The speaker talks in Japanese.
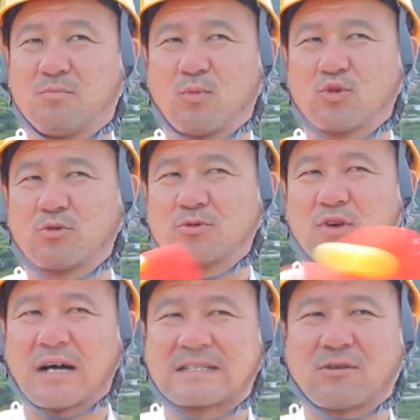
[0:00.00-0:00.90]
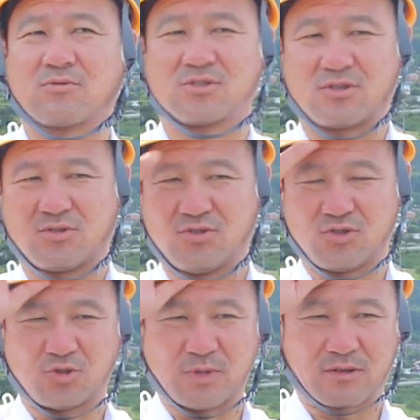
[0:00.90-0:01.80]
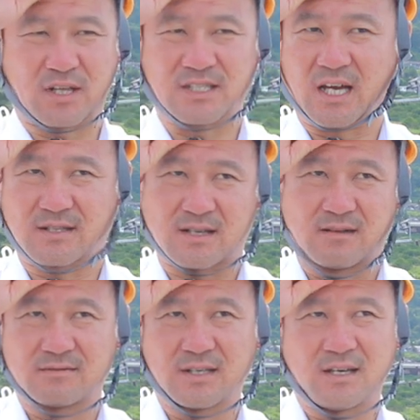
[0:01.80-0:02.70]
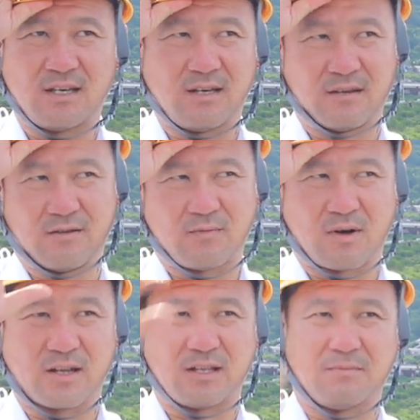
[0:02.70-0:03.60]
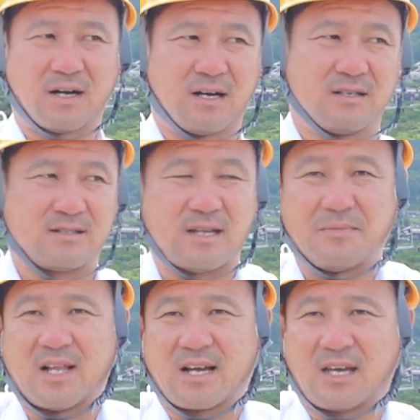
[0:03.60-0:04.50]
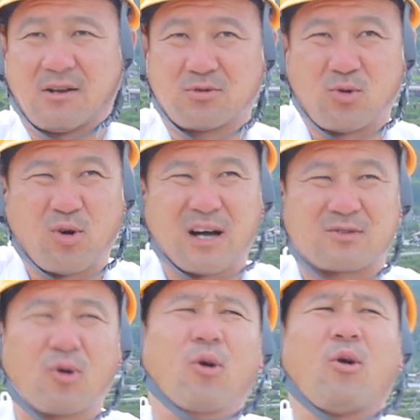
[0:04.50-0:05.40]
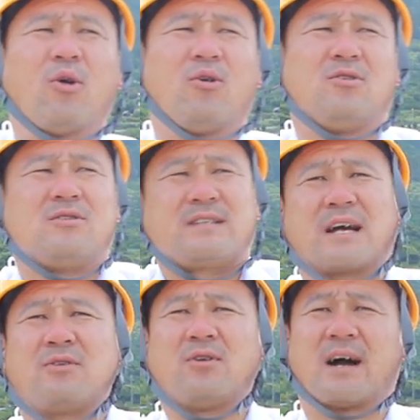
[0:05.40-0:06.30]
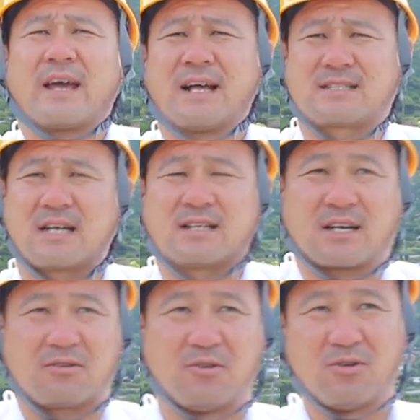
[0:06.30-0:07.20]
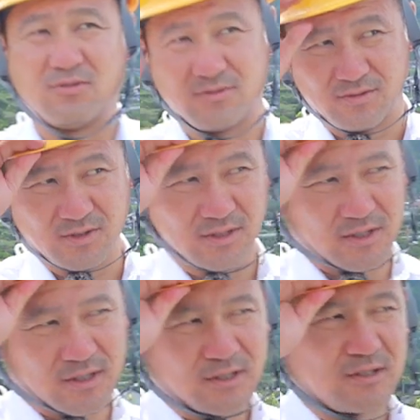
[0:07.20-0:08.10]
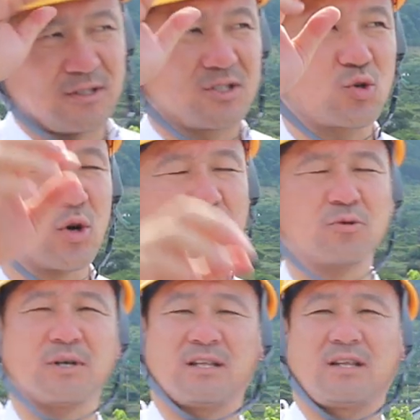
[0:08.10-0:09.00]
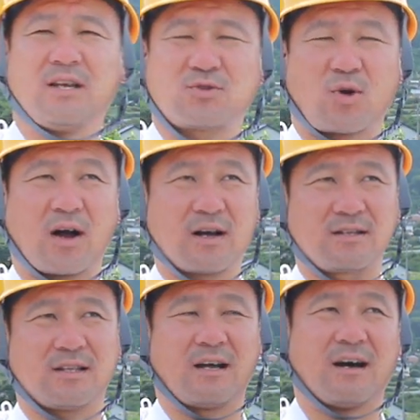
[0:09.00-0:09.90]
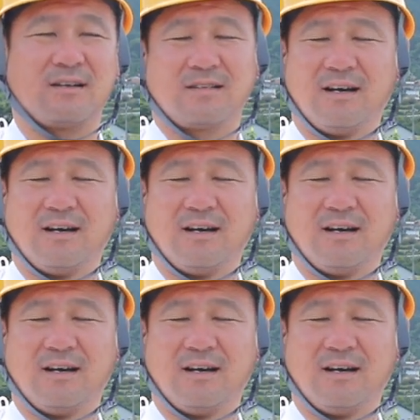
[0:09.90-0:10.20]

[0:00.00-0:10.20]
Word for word: なもともと朝6時の YouTube やったじゃないですかで、まあ、こうやって今セミナー系の動画といろいろ上げ出したんだけどちょうど伸びないでテンション上がんねえんだ